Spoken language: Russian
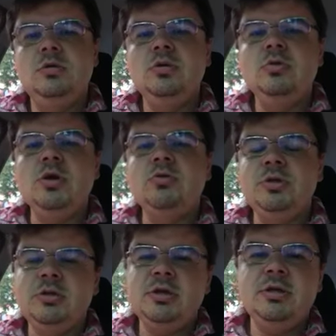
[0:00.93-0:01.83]
Доброе
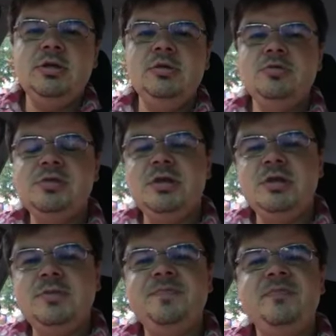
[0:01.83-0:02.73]
утро, дорогие
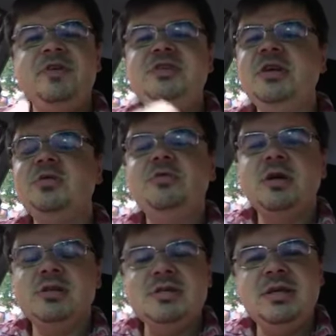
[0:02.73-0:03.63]
друзья. В очередной
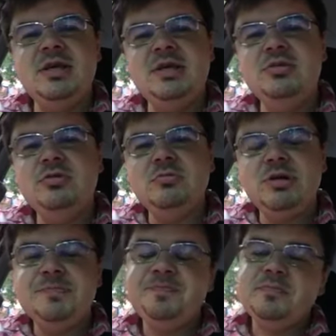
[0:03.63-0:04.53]
раз я не
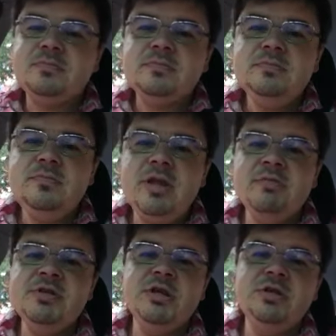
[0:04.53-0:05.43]
дома.
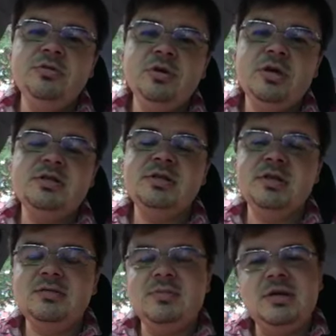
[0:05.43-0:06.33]
В очередной раз
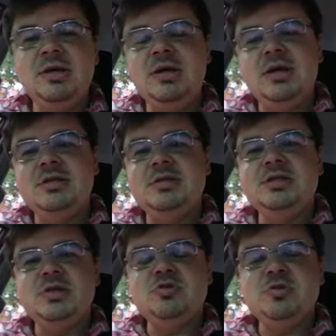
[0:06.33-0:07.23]
я
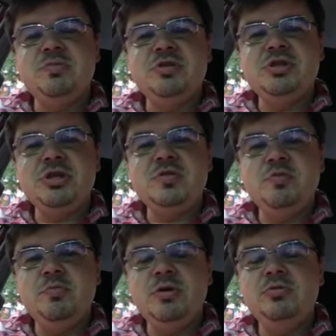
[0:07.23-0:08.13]
сейчас уже
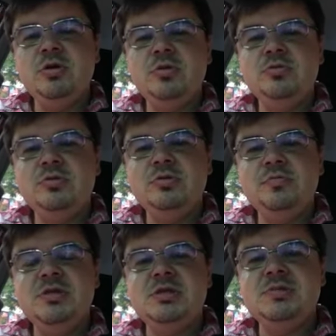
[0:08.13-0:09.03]
путешествую по городу
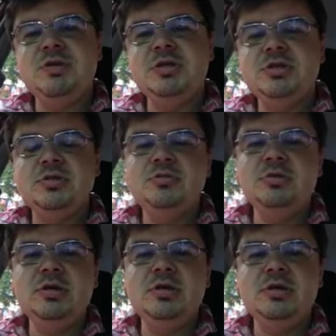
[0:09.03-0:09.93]
вместе с моей
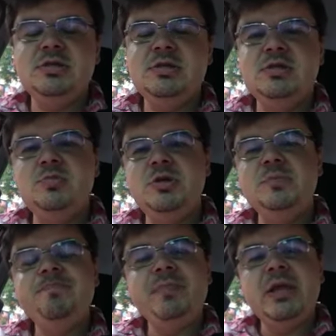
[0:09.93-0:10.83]
женой и с детьми.